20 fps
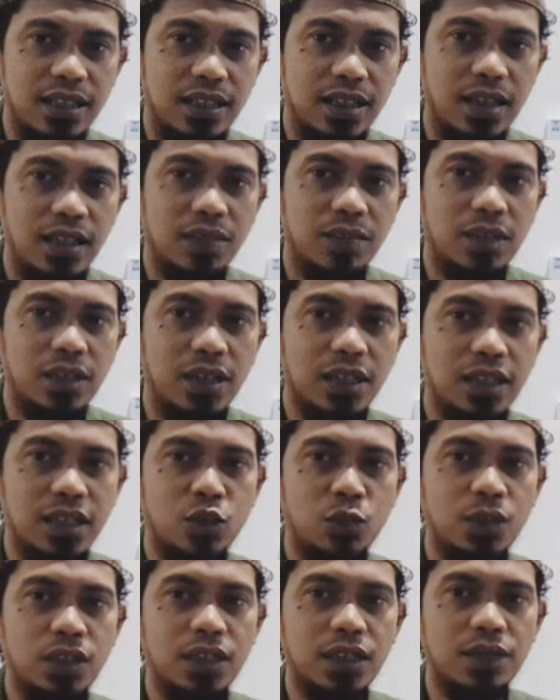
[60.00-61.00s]
kita, dan
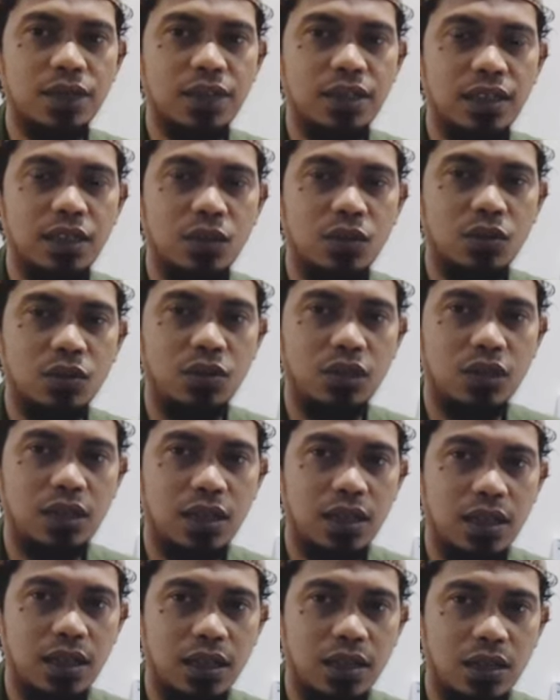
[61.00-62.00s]
diberkahi hidup kita fid dini wa dunia
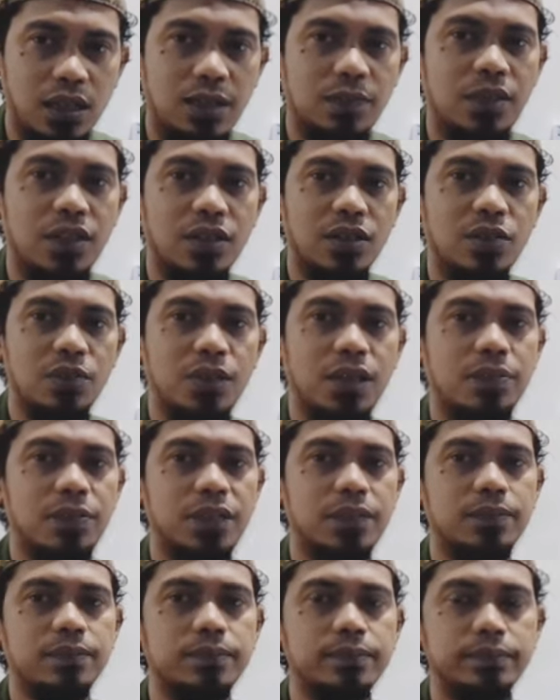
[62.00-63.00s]
wal akhirah. Amin Allahumma
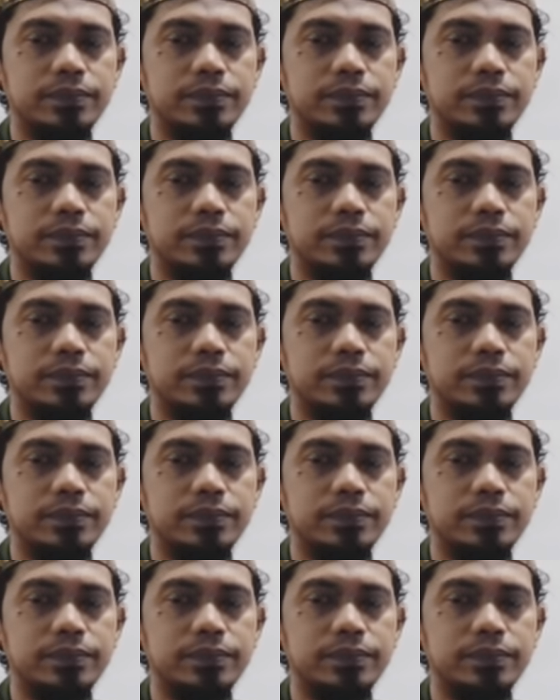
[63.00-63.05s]
amin.